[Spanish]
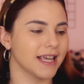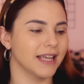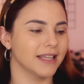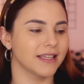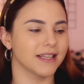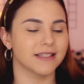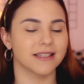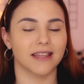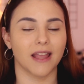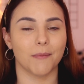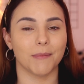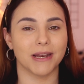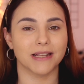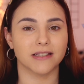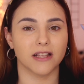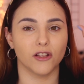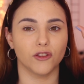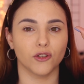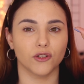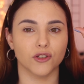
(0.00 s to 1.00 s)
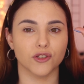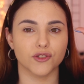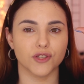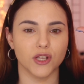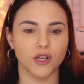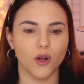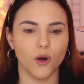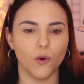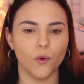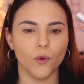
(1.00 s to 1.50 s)
Este también es el tono
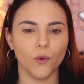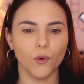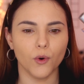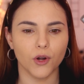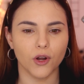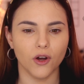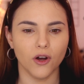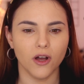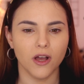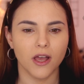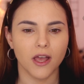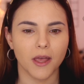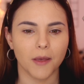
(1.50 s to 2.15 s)
01,